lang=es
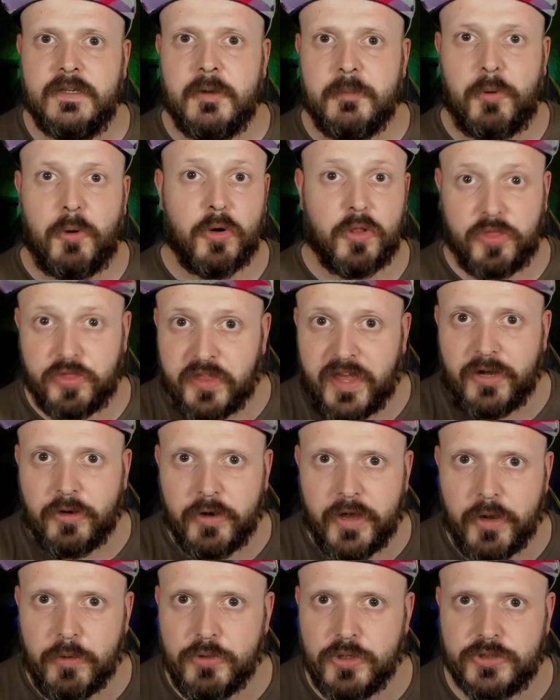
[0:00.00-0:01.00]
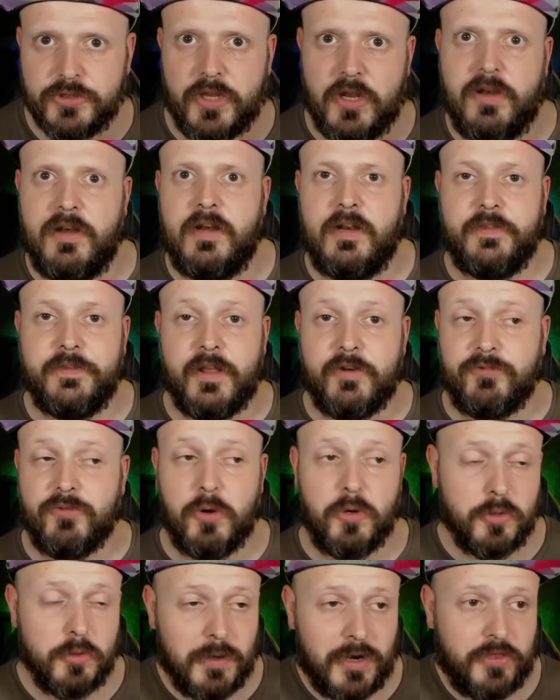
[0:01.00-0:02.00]
por cero euros del, del
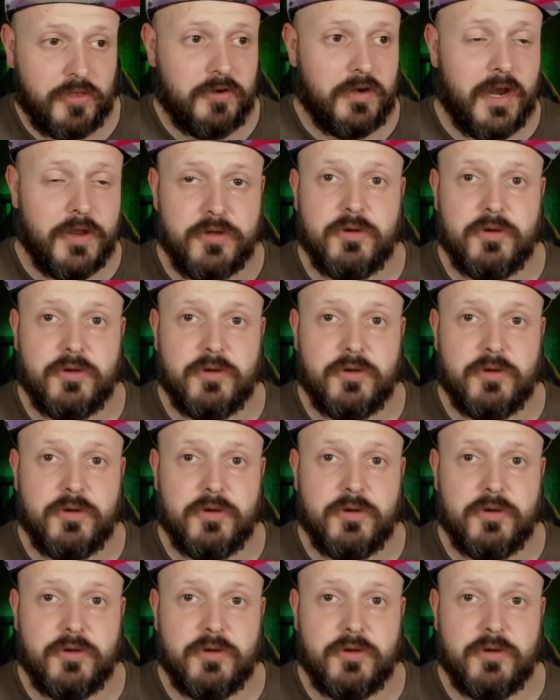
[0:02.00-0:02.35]
Fútbol Club Barcelona.